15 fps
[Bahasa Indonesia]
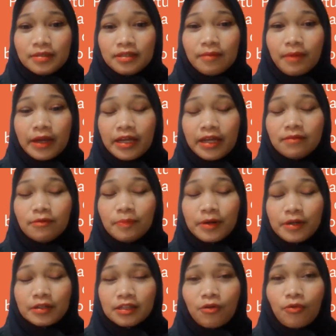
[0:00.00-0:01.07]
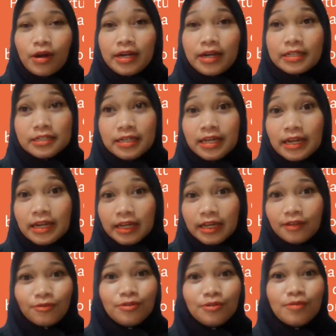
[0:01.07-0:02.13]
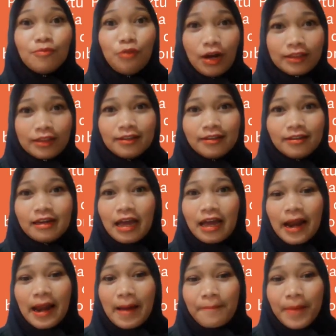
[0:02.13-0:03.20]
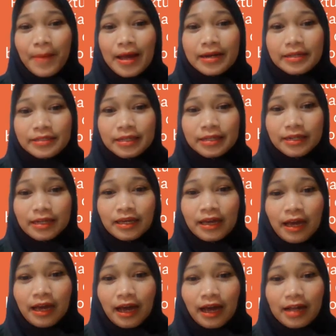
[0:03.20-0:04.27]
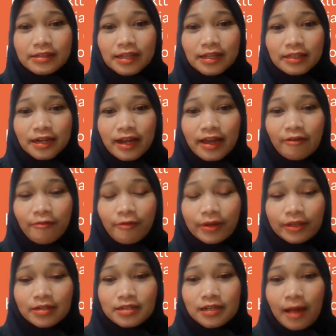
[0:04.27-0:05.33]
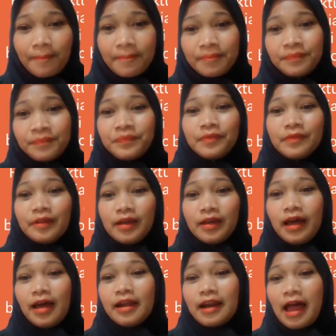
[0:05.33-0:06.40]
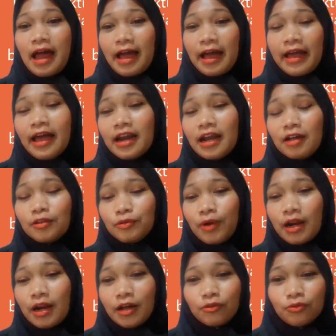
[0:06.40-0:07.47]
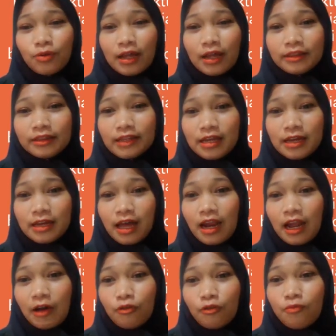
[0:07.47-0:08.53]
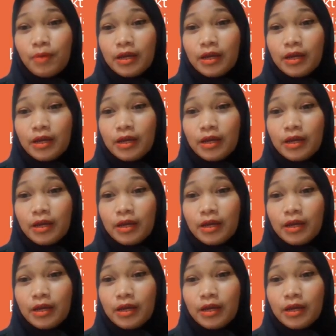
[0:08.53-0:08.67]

Cabang ilmu pengetahuannya sendiri itu dibuat dengan nama di sini adat reh wetenskap. Ya, rangkaian aturan-aturan tingkah laku